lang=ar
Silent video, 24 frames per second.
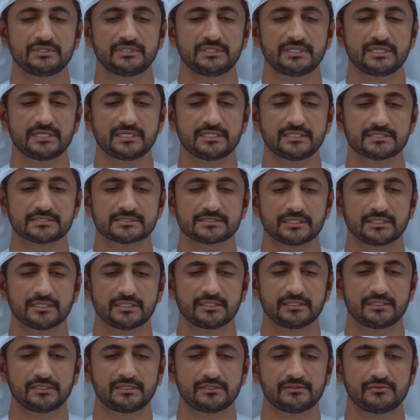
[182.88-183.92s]
الله صلى
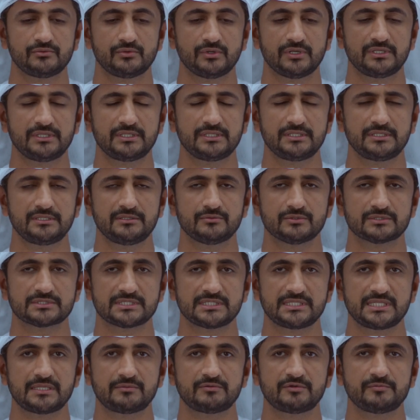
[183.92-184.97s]
الله عليه
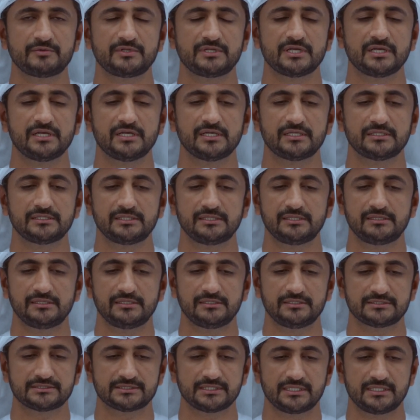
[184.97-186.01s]
وسلم من أحاديثه
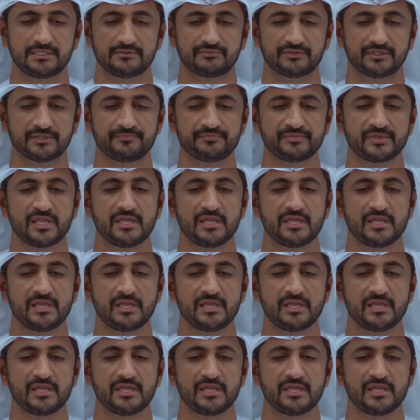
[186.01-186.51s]
الشريفة